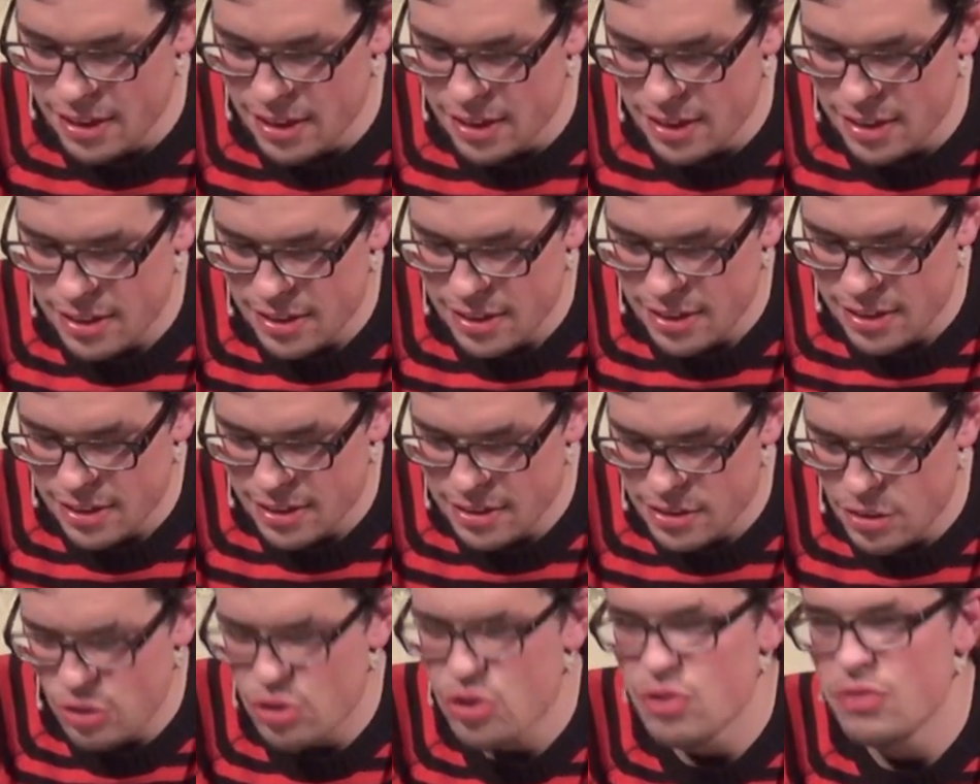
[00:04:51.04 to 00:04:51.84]
E,
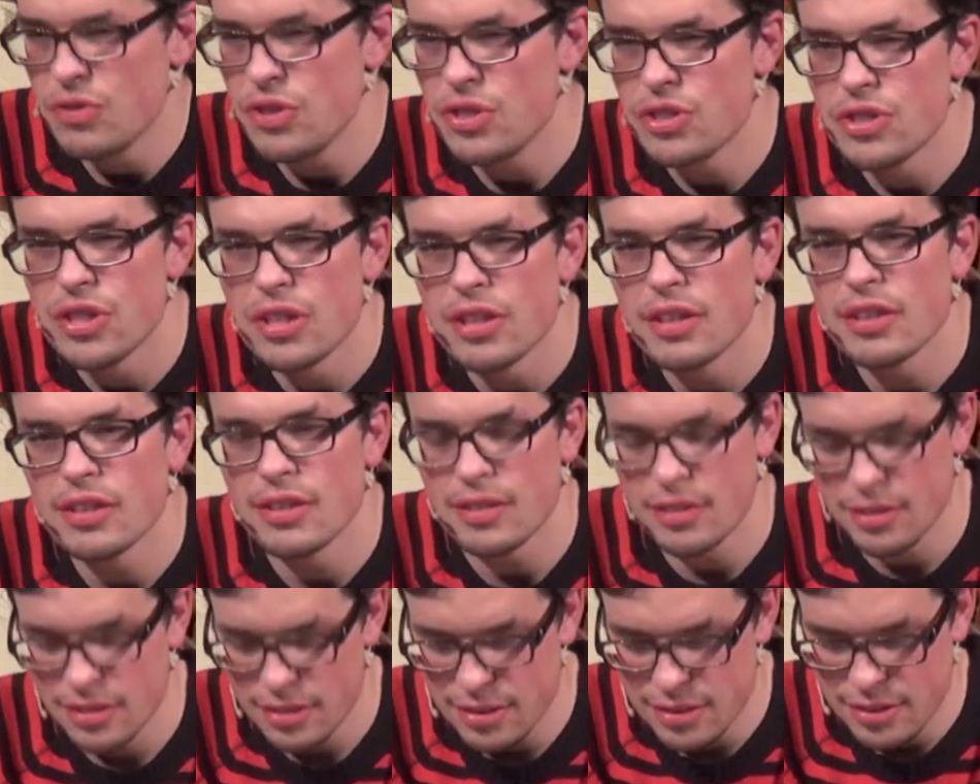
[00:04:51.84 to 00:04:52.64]
co
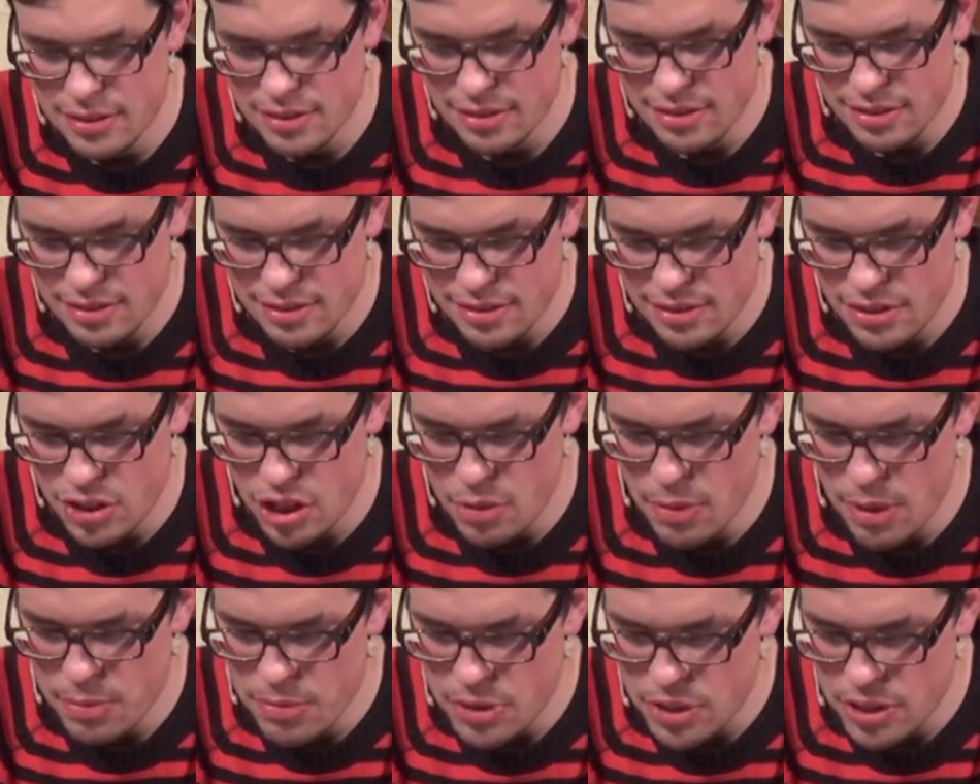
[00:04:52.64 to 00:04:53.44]
oczywiście y,
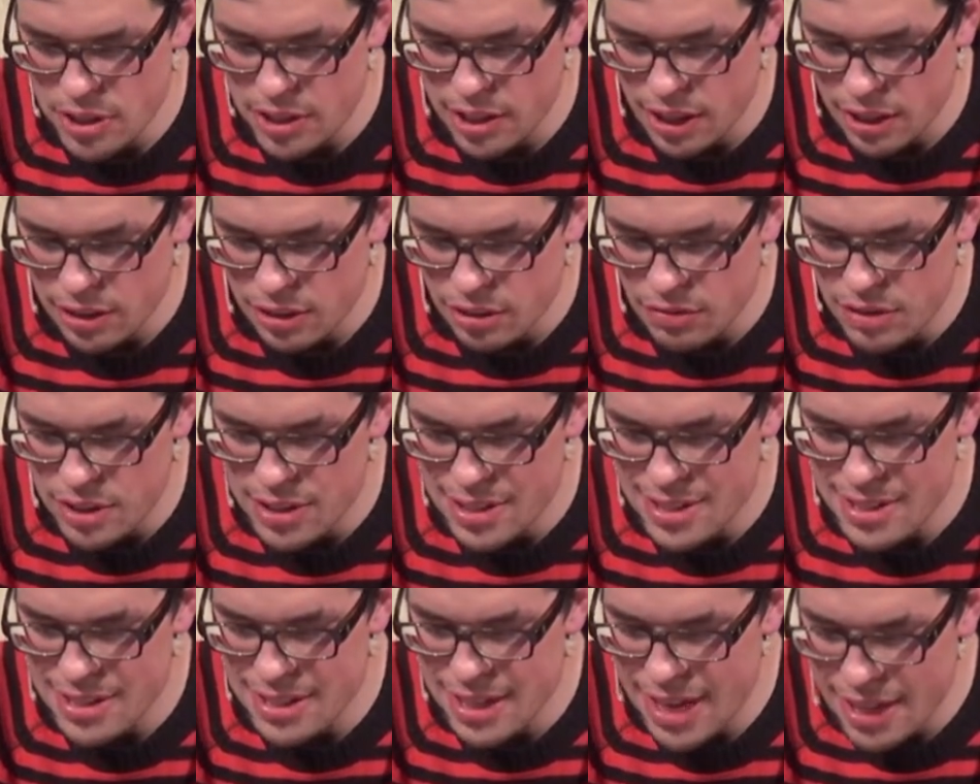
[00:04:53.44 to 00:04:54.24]
trzeba, myślę, traktować
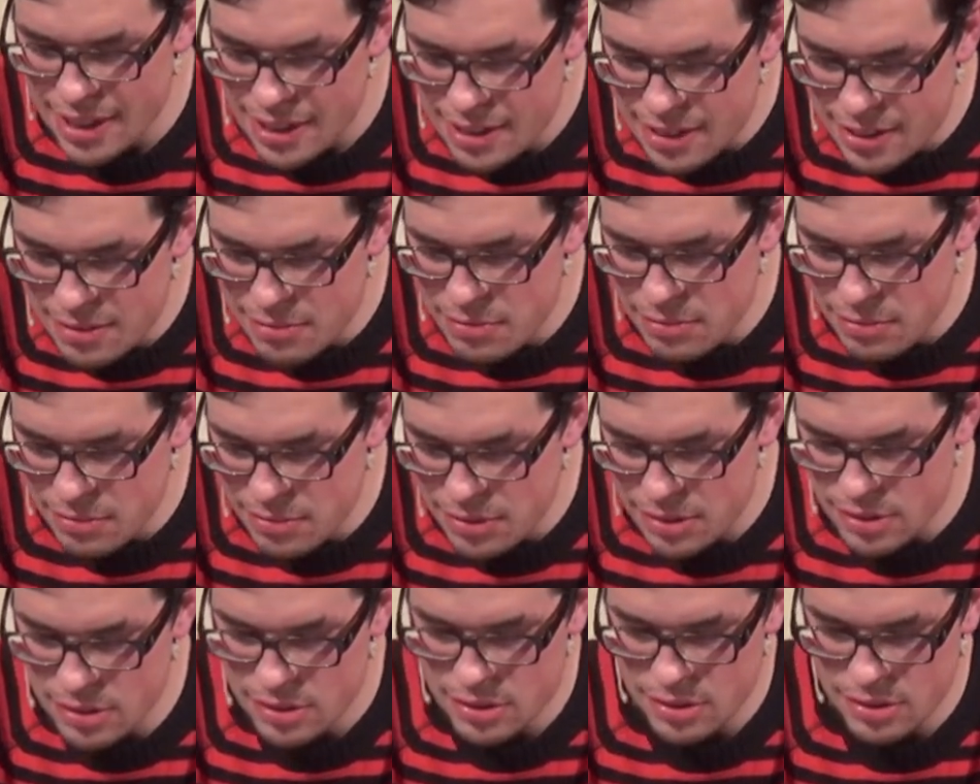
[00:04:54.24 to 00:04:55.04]
z
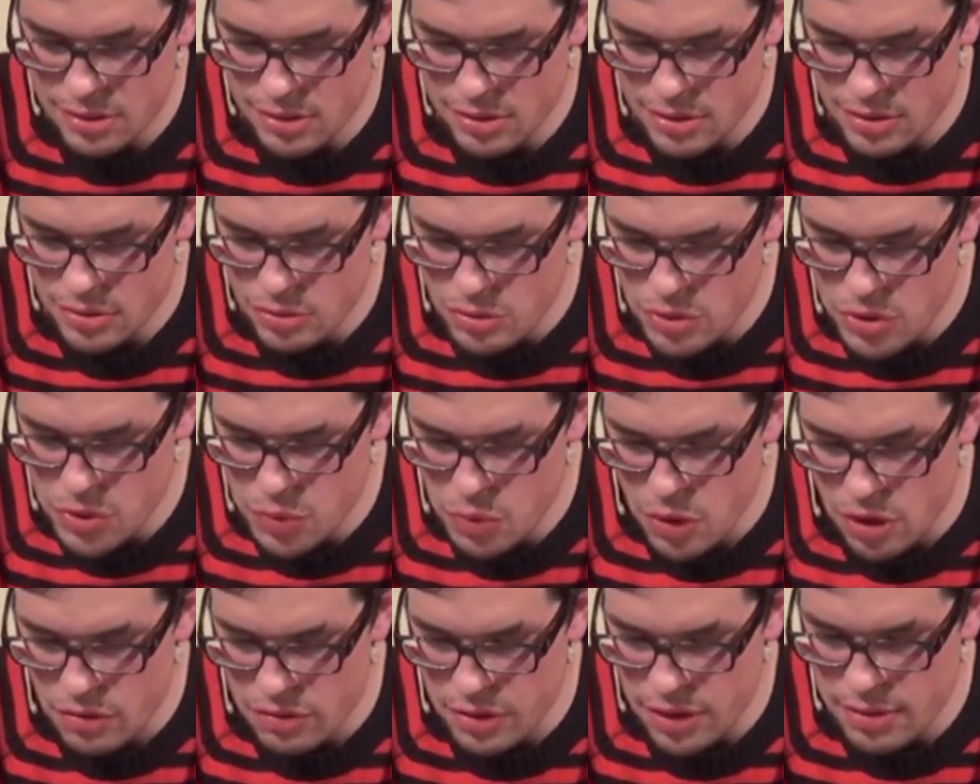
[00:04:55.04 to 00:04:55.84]
lekkim
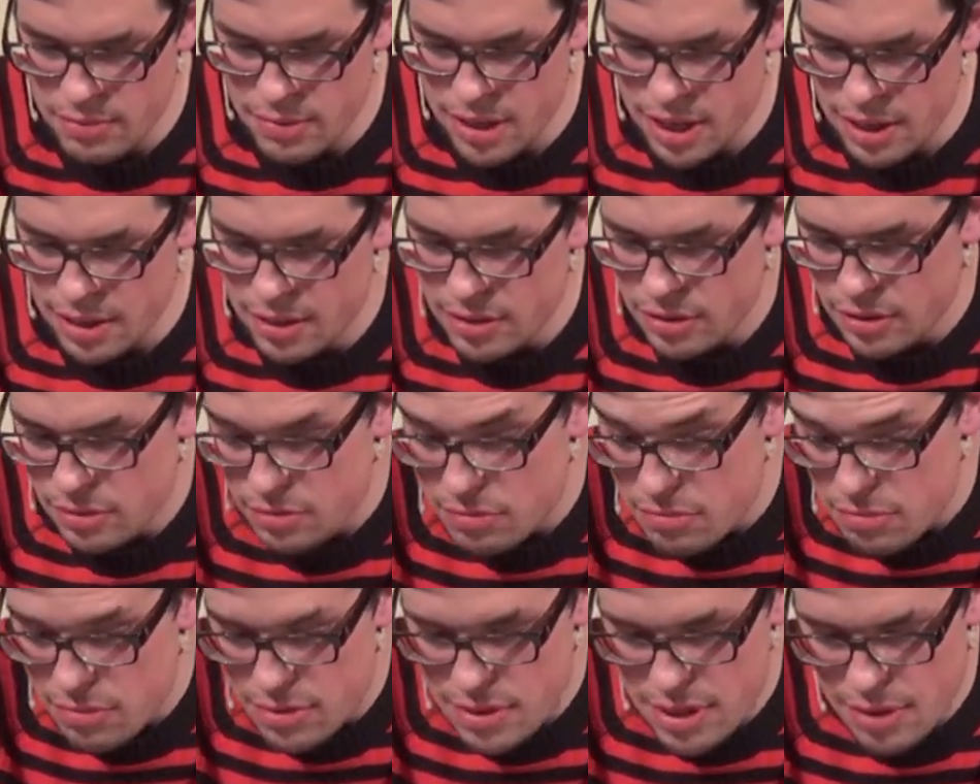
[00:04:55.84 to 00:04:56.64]
cudzysłowem, ale no,
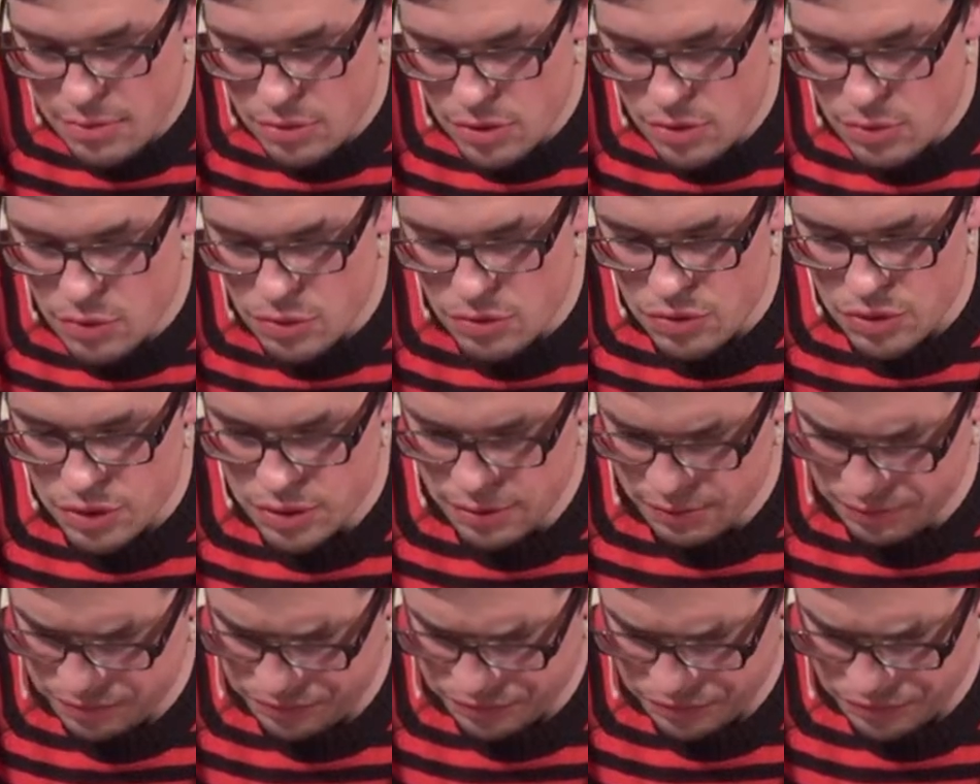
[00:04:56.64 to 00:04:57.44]
sam to mówi.